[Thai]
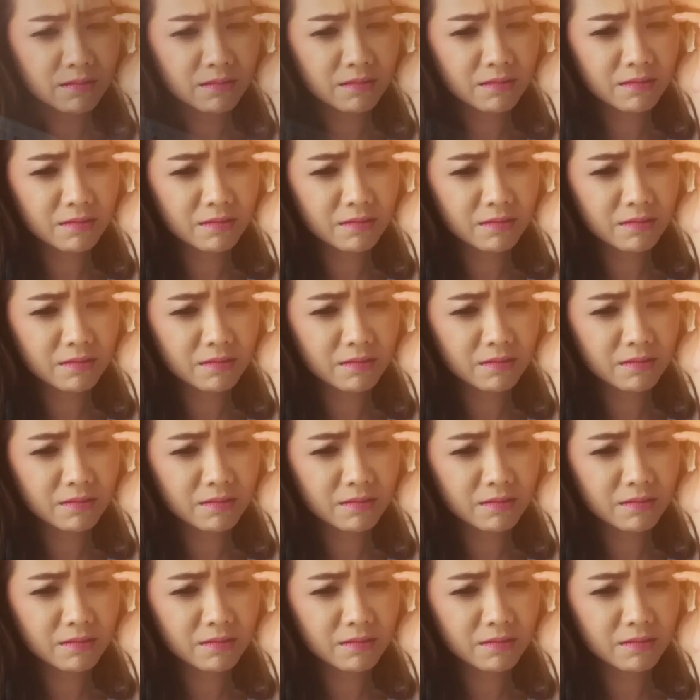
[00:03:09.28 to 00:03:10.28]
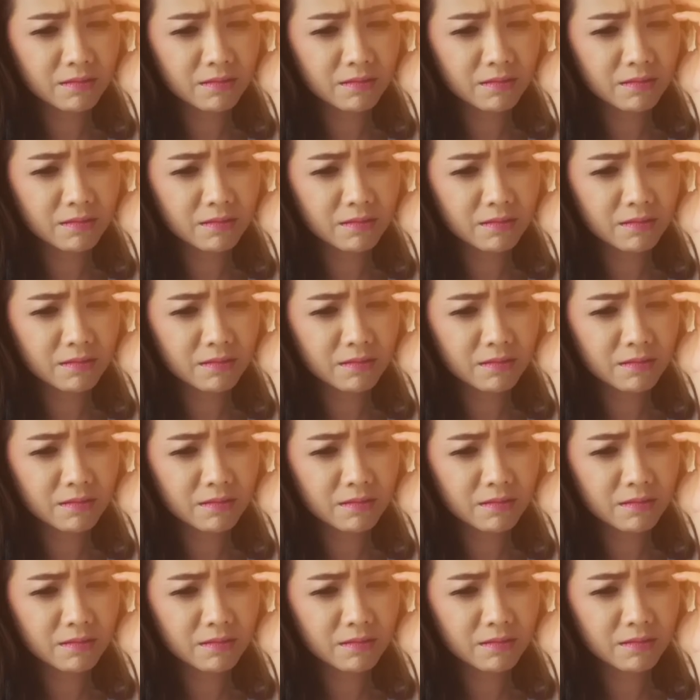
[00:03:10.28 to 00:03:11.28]
คนประจำเดือนไม่มาประจำเดือน
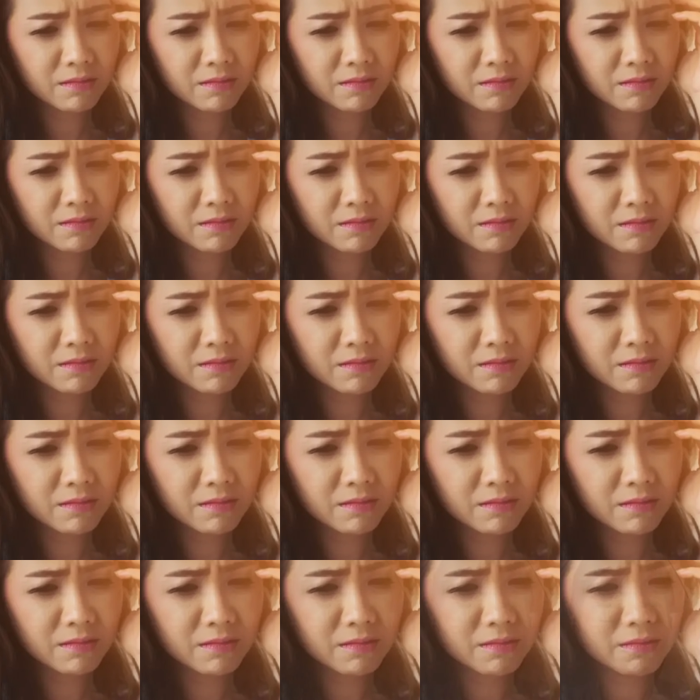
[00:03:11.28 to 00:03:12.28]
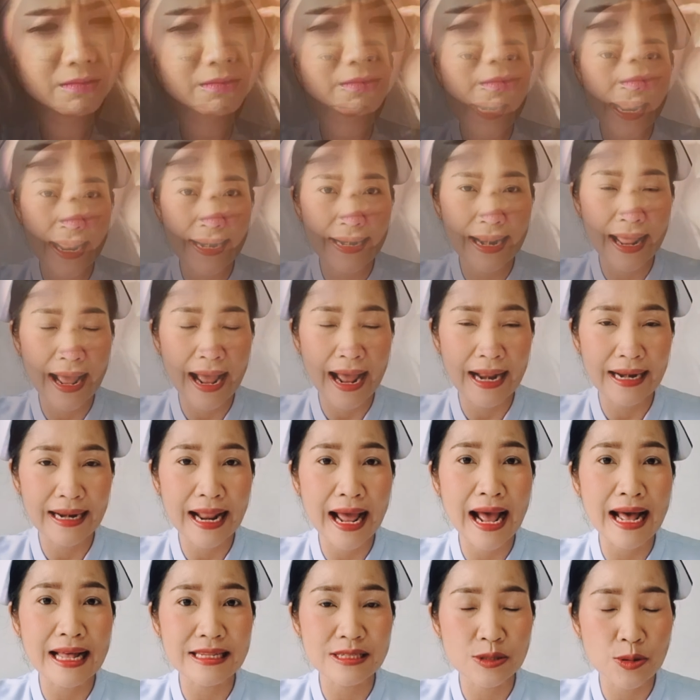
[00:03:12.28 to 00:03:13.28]
ขาดหายไปติดต่อกันเป็นเวลานาน
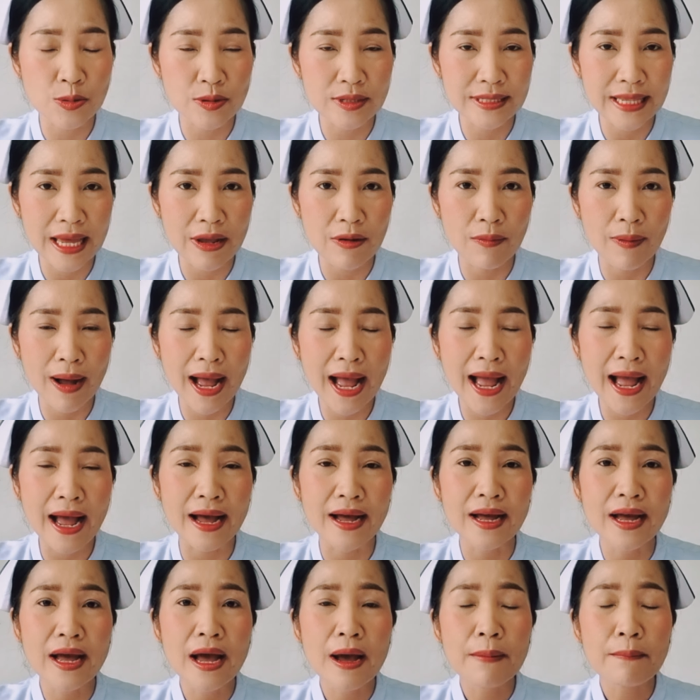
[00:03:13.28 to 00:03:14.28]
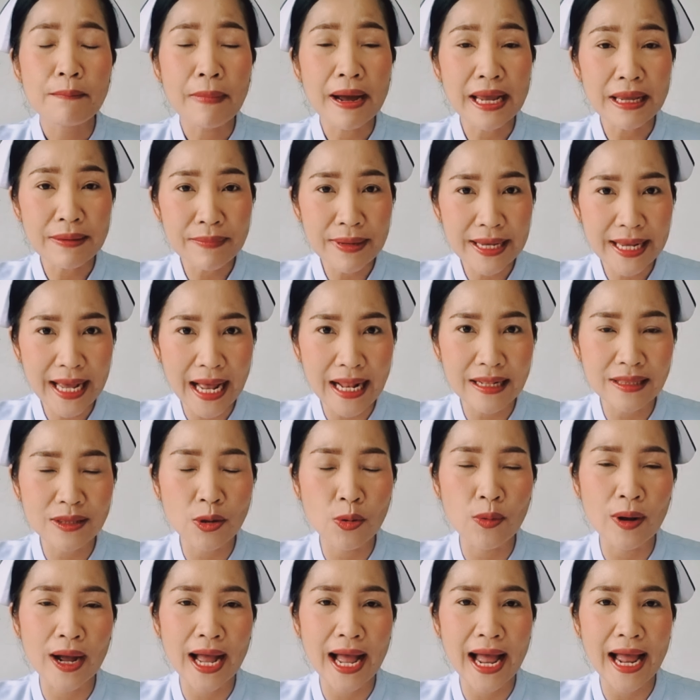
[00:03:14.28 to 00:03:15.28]
อาจสงสัยว่าไม่มีการ
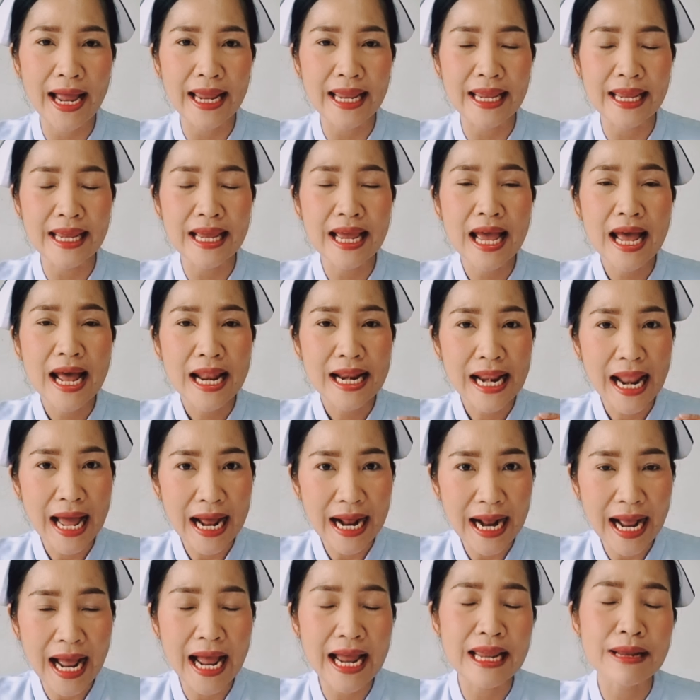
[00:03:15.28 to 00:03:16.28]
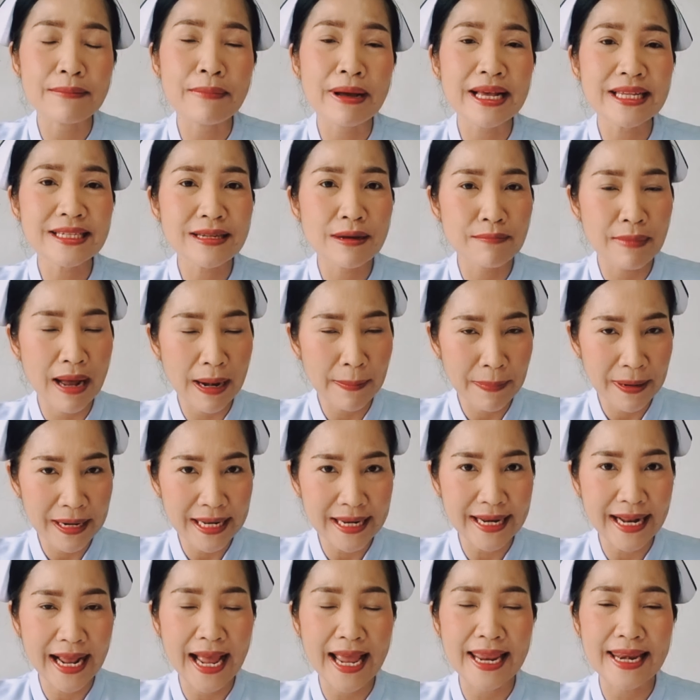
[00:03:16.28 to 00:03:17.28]
ตกไข่รังไข่ไม่สามารถผ
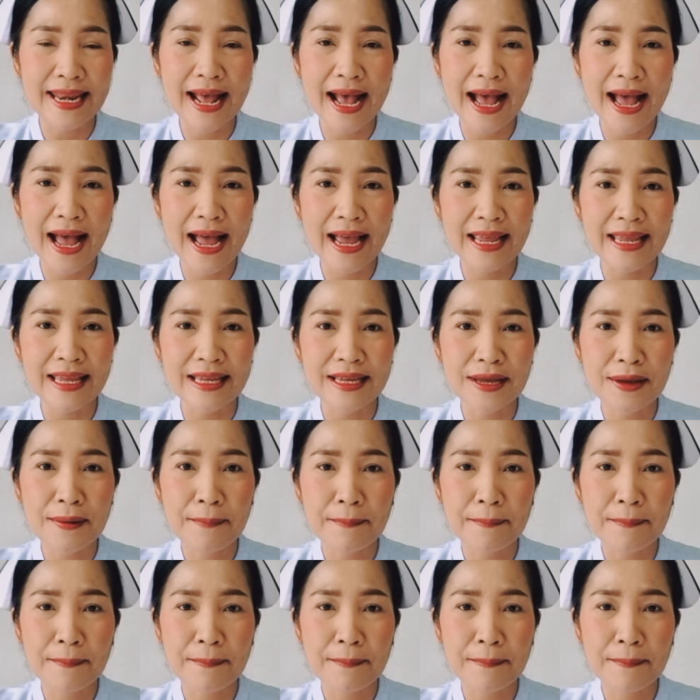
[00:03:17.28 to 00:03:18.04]
ลิตไข่ได้